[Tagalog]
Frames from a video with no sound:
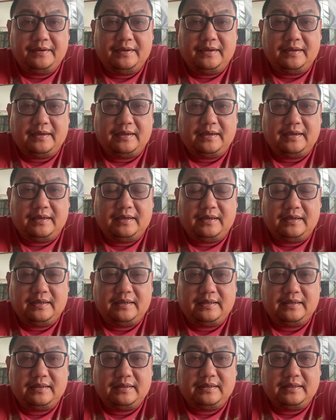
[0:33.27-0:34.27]
Uh,
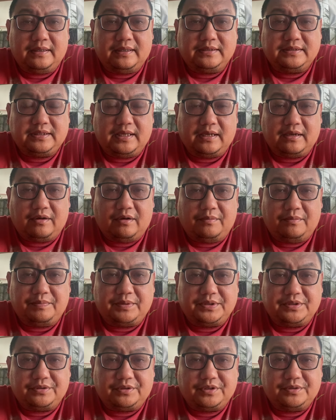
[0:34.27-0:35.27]
ah, NCR
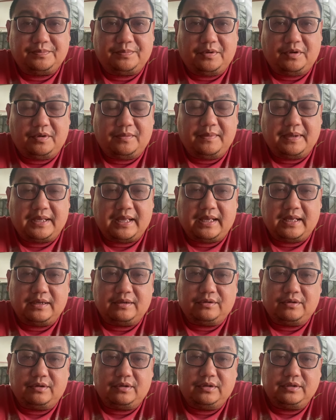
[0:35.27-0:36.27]
officers po
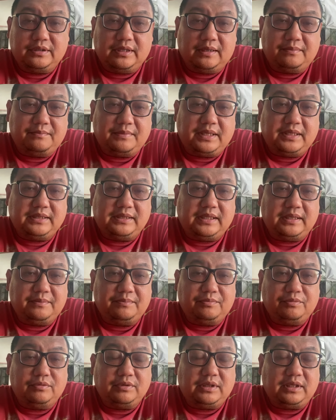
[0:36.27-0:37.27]
magkakaroon ng meeting
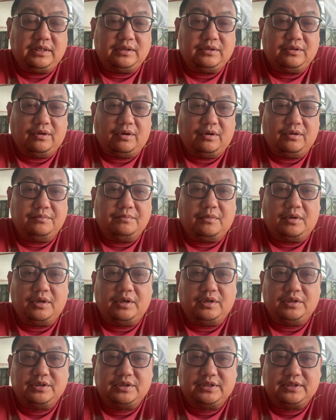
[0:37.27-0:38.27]
po dito on
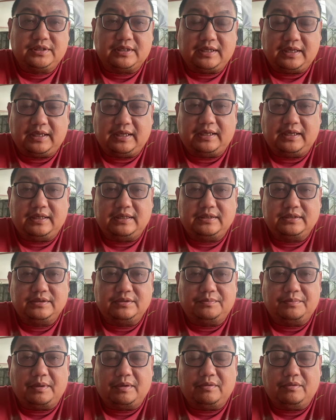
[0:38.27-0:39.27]
March 3.
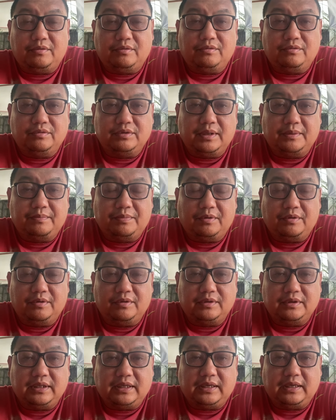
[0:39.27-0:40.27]
So pangunguna po
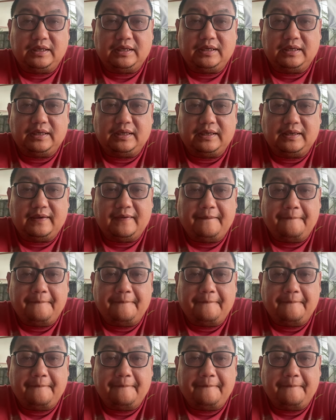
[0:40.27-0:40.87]
ni,